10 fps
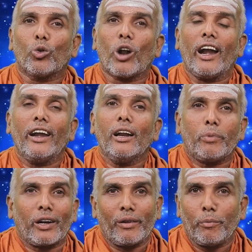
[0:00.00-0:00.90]
ஒரு
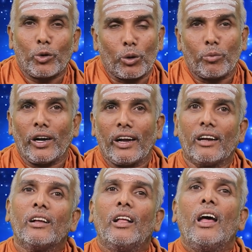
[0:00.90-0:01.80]
அன்னப்பறவை போட்டிருப்பாங்க
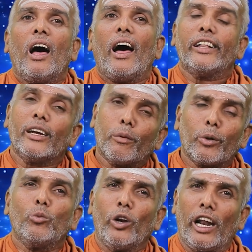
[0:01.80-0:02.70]

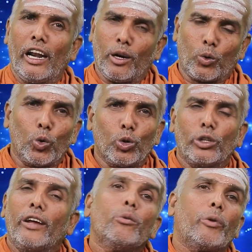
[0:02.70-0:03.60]
அதுக்கப்புறமும் நல்ல
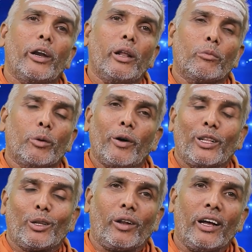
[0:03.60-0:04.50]
கூர்ந்தாய்வு பண்ணி நம்ம
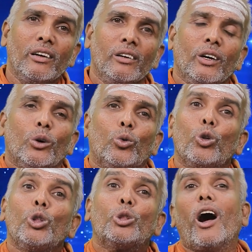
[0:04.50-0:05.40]
பார்த்தோம்னா
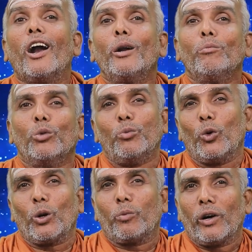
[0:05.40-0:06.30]
ஒரு தாழம்பூ
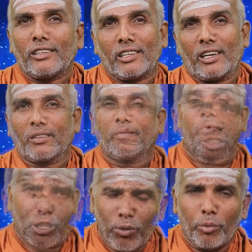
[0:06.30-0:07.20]
போட்டிருப்பாங்க சார்
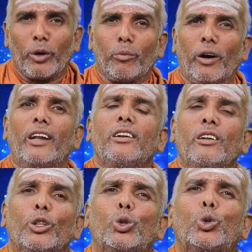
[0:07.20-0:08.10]
சிவபெருமான்
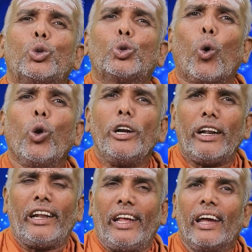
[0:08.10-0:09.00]

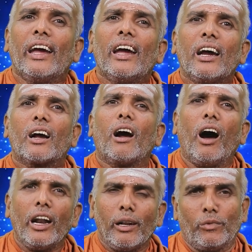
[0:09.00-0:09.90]
தோன்றிய
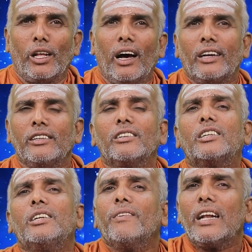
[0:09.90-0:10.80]
காலம்தான்
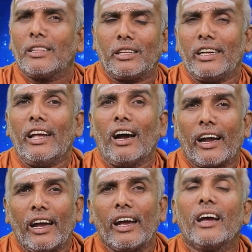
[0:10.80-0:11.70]
சிவராத்திரியாக